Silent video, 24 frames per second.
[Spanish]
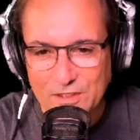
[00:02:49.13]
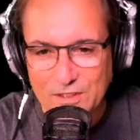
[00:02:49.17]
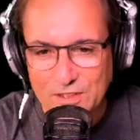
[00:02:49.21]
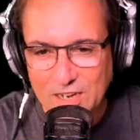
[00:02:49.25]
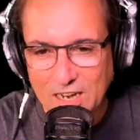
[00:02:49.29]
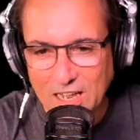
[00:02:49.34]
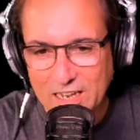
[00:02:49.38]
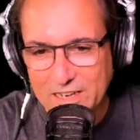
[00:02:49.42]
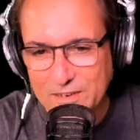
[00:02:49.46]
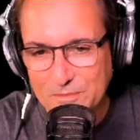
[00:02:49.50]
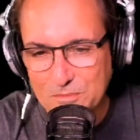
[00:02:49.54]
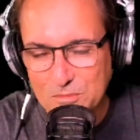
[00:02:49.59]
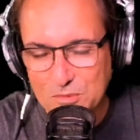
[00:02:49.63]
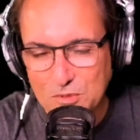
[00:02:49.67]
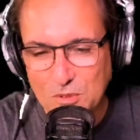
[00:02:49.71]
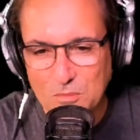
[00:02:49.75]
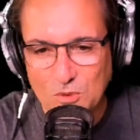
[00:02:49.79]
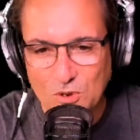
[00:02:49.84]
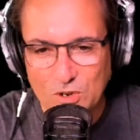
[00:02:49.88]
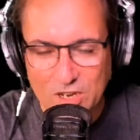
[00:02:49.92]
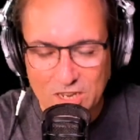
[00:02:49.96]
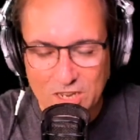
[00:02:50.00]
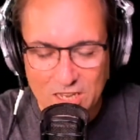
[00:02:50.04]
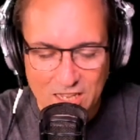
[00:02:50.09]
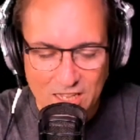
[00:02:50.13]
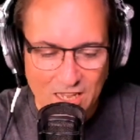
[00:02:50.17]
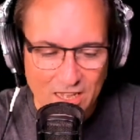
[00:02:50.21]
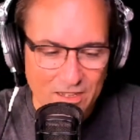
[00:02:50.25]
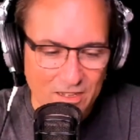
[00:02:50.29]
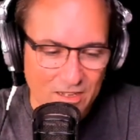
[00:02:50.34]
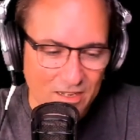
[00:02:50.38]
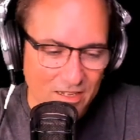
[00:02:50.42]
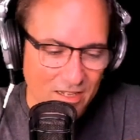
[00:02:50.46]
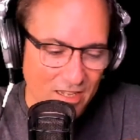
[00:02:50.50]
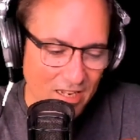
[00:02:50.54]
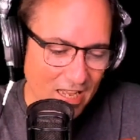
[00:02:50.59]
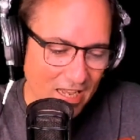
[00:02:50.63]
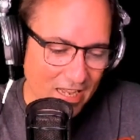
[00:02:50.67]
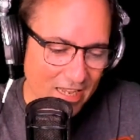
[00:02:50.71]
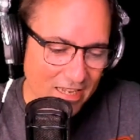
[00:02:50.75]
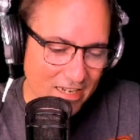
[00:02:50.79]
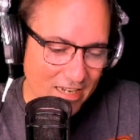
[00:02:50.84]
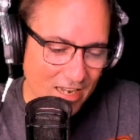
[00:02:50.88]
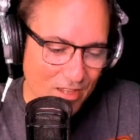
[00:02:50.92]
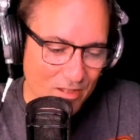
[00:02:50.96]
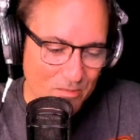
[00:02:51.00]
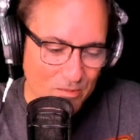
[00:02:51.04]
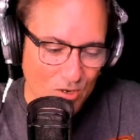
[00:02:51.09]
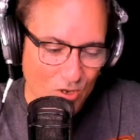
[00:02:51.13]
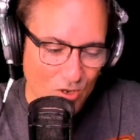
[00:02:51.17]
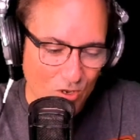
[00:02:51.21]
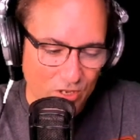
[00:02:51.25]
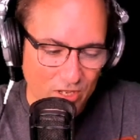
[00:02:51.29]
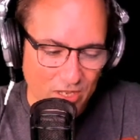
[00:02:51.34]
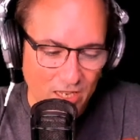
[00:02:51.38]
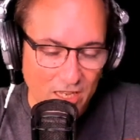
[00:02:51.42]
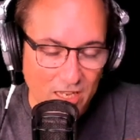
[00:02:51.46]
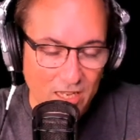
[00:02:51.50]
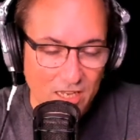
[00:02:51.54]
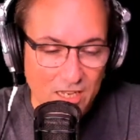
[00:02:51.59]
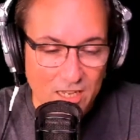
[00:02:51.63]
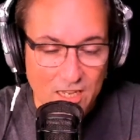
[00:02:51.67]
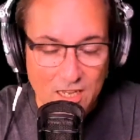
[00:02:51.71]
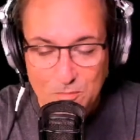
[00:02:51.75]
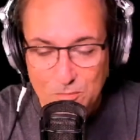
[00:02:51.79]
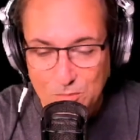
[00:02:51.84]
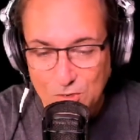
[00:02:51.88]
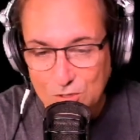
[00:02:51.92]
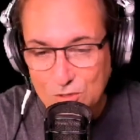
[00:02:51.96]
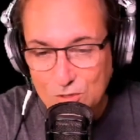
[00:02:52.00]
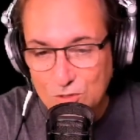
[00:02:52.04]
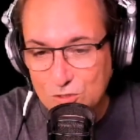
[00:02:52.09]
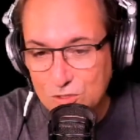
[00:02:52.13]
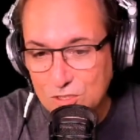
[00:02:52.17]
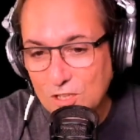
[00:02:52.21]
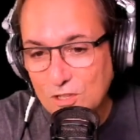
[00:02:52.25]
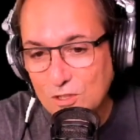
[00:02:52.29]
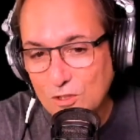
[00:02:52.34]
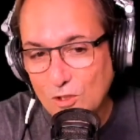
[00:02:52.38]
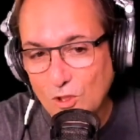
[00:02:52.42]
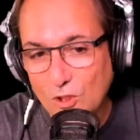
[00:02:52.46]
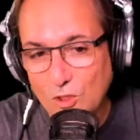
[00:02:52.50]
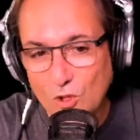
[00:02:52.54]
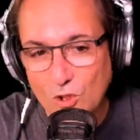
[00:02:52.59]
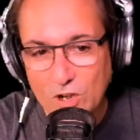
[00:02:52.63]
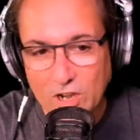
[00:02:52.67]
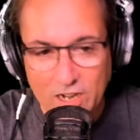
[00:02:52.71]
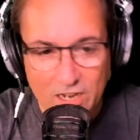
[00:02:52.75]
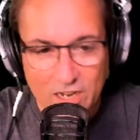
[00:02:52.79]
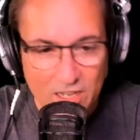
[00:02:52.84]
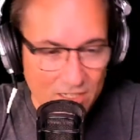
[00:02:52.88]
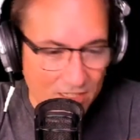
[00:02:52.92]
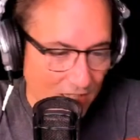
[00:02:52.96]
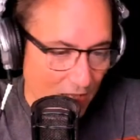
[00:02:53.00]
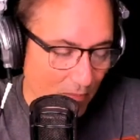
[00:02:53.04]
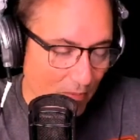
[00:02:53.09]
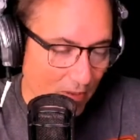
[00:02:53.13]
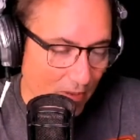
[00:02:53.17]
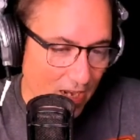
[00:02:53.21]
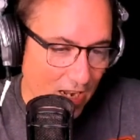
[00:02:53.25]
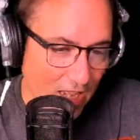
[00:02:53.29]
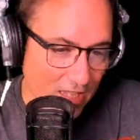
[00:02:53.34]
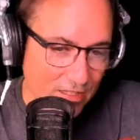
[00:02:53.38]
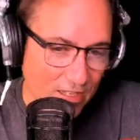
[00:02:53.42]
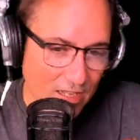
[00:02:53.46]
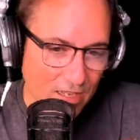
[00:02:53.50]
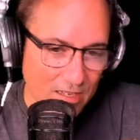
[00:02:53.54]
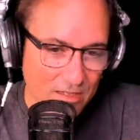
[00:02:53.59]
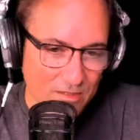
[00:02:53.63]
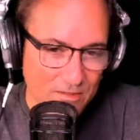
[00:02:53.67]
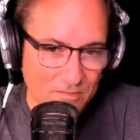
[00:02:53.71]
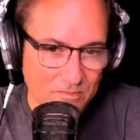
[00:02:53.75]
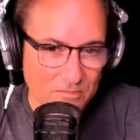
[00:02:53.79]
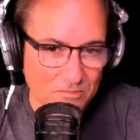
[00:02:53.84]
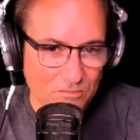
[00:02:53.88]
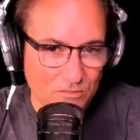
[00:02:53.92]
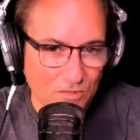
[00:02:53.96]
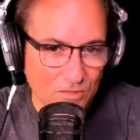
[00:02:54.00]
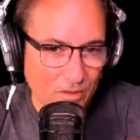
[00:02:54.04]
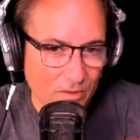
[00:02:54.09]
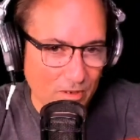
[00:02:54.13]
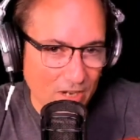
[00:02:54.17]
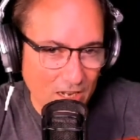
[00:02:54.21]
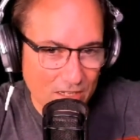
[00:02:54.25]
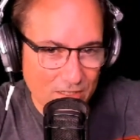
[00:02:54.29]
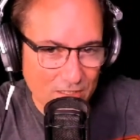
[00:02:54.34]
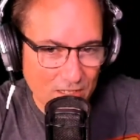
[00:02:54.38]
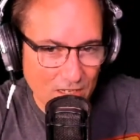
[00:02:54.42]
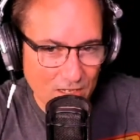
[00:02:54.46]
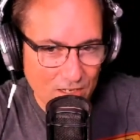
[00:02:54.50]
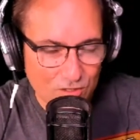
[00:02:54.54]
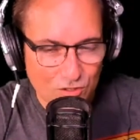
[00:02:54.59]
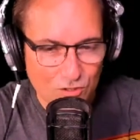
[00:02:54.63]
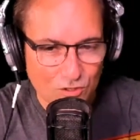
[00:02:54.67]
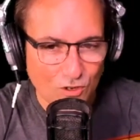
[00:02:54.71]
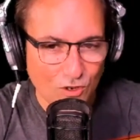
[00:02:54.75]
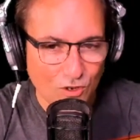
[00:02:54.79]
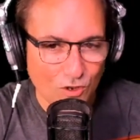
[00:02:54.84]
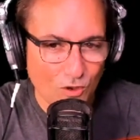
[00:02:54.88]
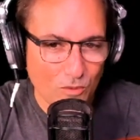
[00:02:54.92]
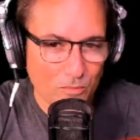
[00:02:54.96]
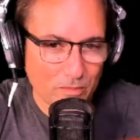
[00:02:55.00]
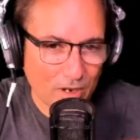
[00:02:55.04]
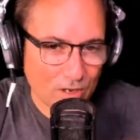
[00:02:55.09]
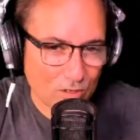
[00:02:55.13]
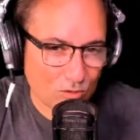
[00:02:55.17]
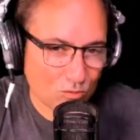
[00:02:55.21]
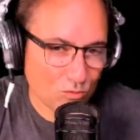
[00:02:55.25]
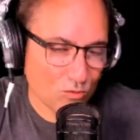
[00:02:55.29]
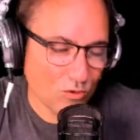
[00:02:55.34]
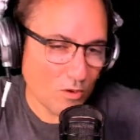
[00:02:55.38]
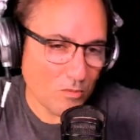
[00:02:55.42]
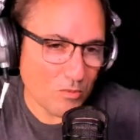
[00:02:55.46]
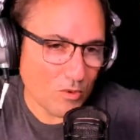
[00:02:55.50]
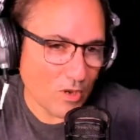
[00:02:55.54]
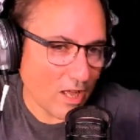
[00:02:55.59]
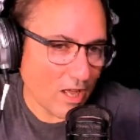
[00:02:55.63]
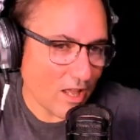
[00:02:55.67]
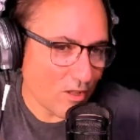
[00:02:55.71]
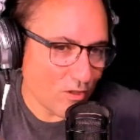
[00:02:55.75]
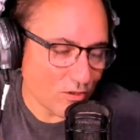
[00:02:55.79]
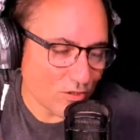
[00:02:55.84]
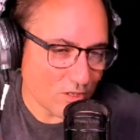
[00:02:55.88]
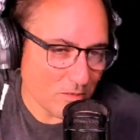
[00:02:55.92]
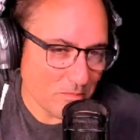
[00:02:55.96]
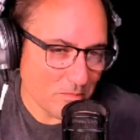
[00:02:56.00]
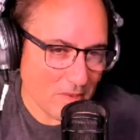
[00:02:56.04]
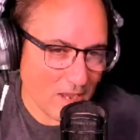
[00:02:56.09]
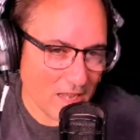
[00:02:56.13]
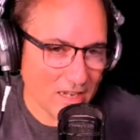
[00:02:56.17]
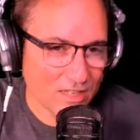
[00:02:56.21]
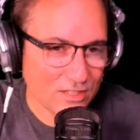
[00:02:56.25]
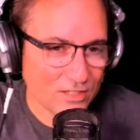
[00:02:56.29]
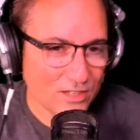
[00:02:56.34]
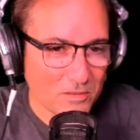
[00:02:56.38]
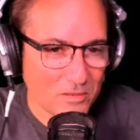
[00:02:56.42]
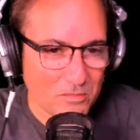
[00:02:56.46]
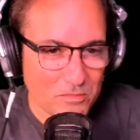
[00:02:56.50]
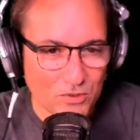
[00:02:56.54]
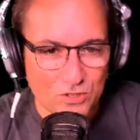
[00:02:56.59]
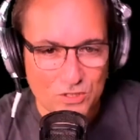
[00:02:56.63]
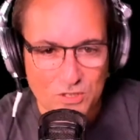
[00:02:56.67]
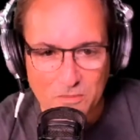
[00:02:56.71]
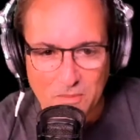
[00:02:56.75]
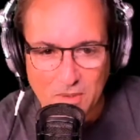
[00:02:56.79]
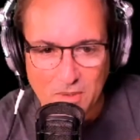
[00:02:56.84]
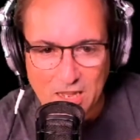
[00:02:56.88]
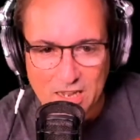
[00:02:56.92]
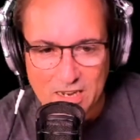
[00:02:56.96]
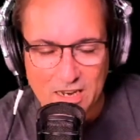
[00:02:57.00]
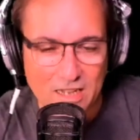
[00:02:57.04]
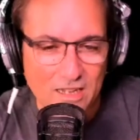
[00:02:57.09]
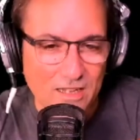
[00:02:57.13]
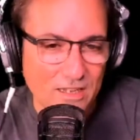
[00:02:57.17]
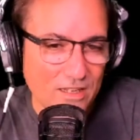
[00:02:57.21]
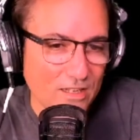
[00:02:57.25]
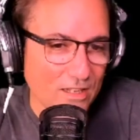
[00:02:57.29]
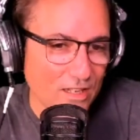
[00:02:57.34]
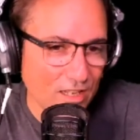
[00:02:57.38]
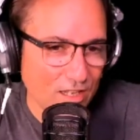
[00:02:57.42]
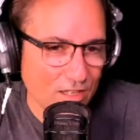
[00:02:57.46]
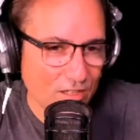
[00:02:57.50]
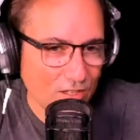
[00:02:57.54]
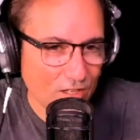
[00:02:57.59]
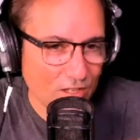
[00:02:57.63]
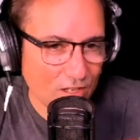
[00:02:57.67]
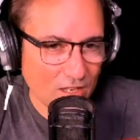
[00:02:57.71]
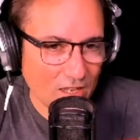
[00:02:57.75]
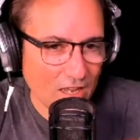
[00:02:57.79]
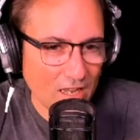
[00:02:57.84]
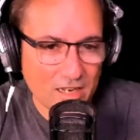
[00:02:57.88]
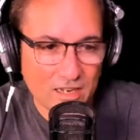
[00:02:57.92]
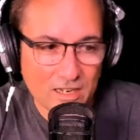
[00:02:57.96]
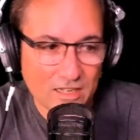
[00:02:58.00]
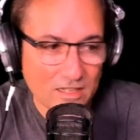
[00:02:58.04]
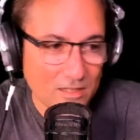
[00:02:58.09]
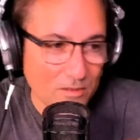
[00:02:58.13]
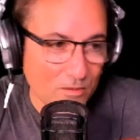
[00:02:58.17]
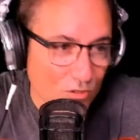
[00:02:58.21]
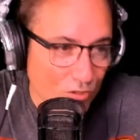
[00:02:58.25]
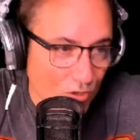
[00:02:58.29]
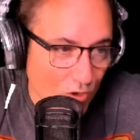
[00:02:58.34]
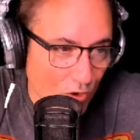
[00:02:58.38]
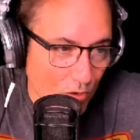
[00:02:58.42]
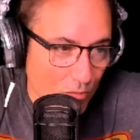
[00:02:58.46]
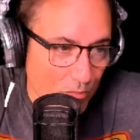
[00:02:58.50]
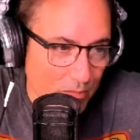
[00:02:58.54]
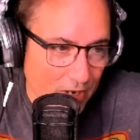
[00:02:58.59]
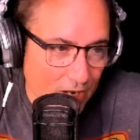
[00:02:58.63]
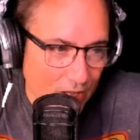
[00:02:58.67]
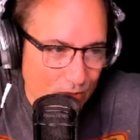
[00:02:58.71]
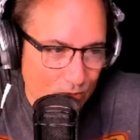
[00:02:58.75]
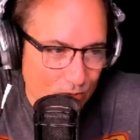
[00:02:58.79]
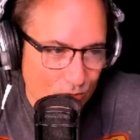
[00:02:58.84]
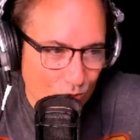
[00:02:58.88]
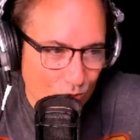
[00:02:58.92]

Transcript: de las criptomonedas, de, las cadenas de bloque. Pero 200 dólares está barata. Está barata, qué sé yo, compras uno cada dos semanas, 100 por semana. Eh, en este momento compras,